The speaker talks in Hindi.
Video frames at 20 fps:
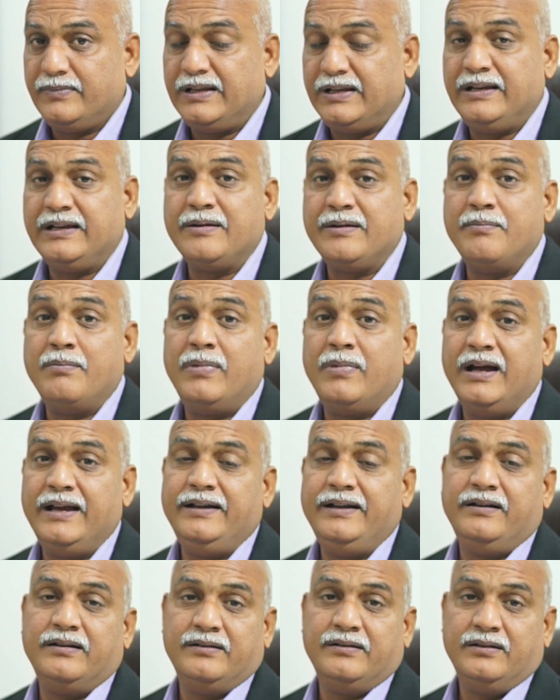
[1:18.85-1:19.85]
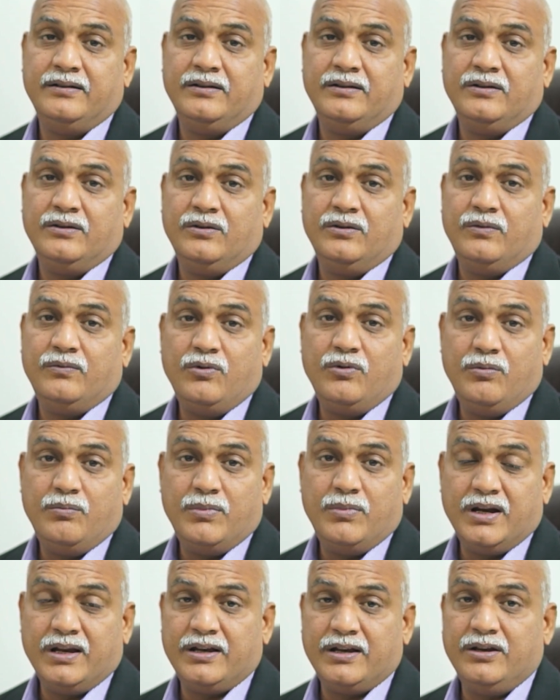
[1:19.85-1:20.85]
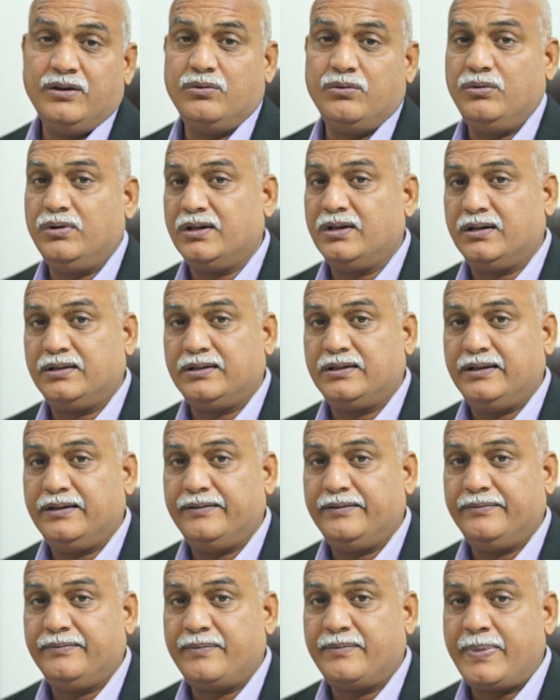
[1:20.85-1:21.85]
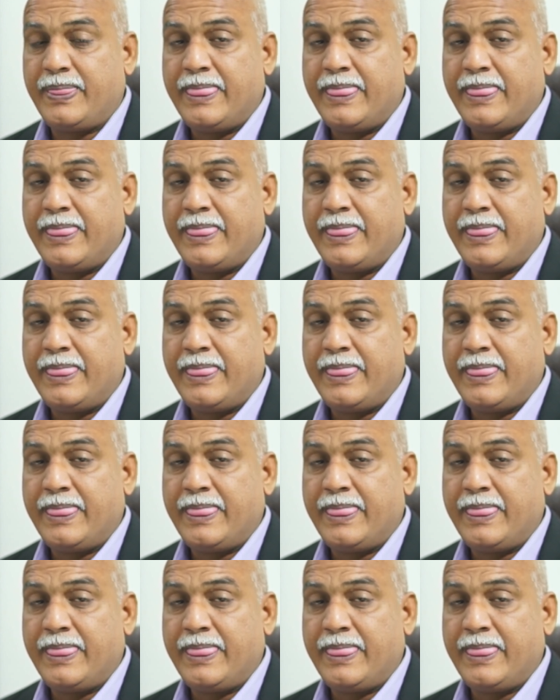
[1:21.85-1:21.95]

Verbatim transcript: यानी कि माइंड वो मरकरी रूल करता है